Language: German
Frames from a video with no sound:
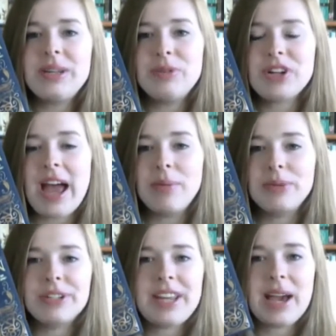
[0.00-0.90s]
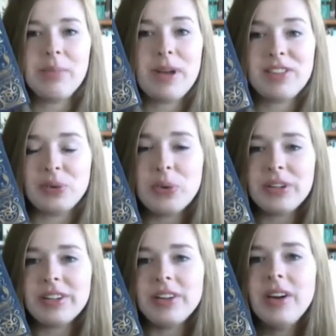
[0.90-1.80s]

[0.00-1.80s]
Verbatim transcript: die Beschreibung der Personen